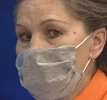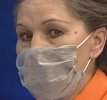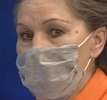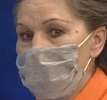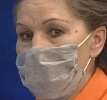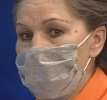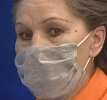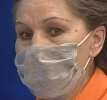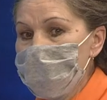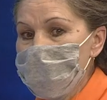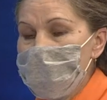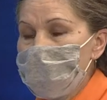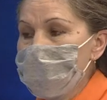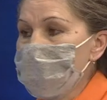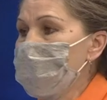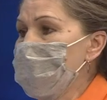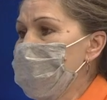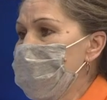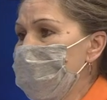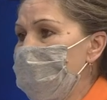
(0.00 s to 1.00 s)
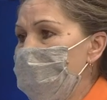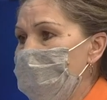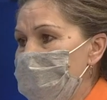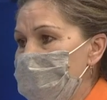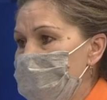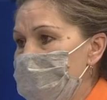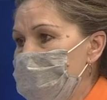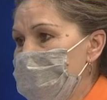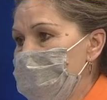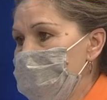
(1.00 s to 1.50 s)
А, пусть со мной
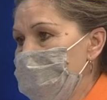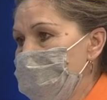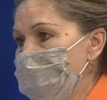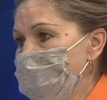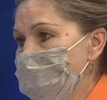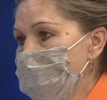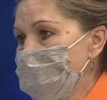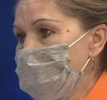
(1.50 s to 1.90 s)
свяжется.